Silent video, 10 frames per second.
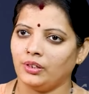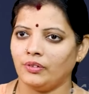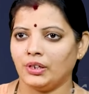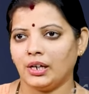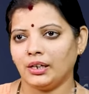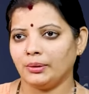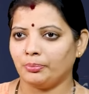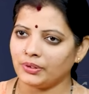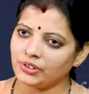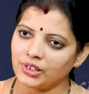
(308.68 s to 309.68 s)
ఇవి ఇలాంటి
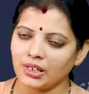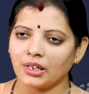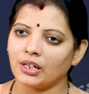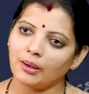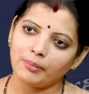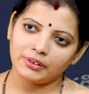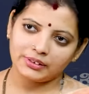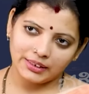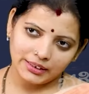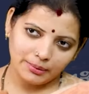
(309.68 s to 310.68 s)
ప్రత్యేకంగా
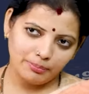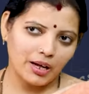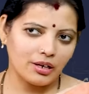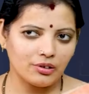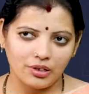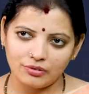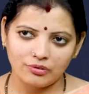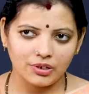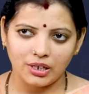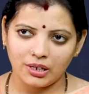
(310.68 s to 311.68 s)
మన సందర్భాల్లో
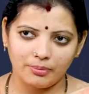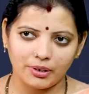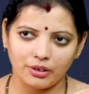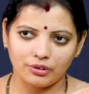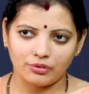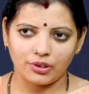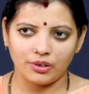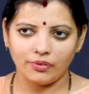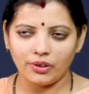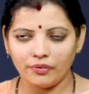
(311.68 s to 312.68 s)
అనుకున్నాం కాబట్టి
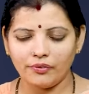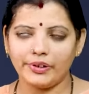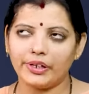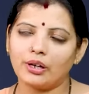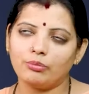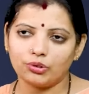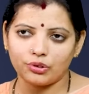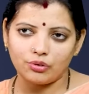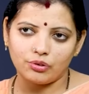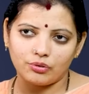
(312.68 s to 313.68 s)
కట్టుకునేవి ఇవి విడిగా
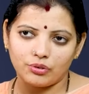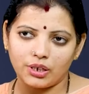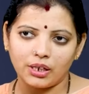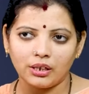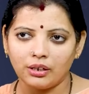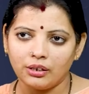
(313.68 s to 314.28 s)
ముట్టుకోకుండా